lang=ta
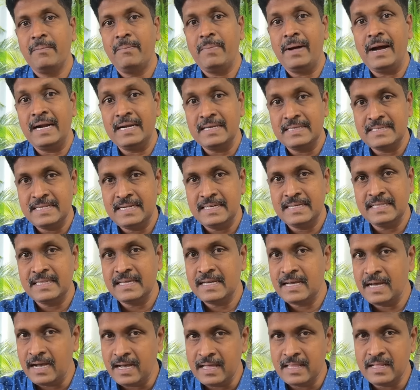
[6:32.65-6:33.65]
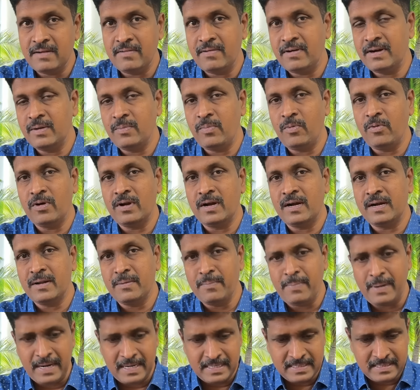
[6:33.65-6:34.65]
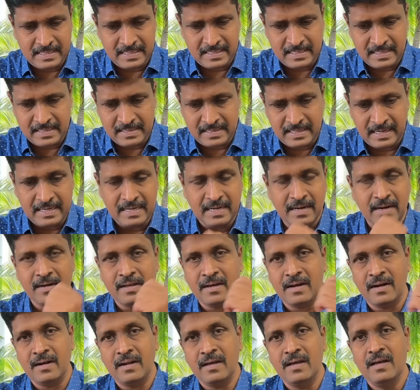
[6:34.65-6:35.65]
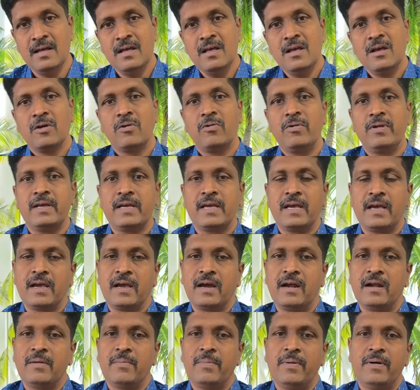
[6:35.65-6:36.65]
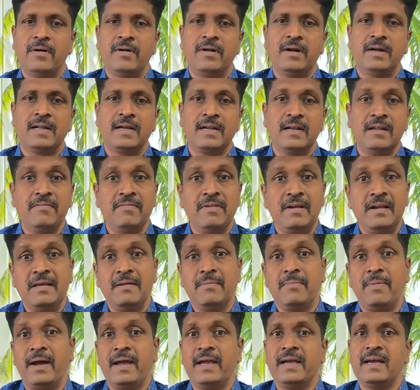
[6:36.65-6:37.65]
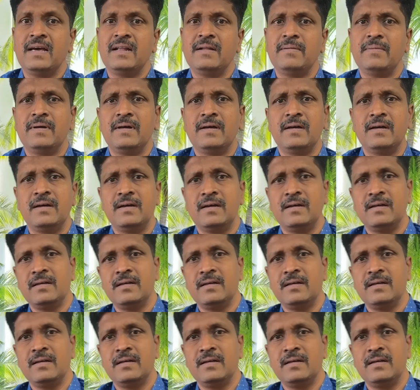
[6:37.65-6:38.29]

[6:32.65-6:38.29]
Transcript: பாலஸ்தீனத்துக்கு ஆதரவான போராட்டம் பாலஸ்தீனத்துக்கு தனிநாடுக்கான கோரிக்கைக்கான போராட்டங்களை வெளியே பயங்கரமாக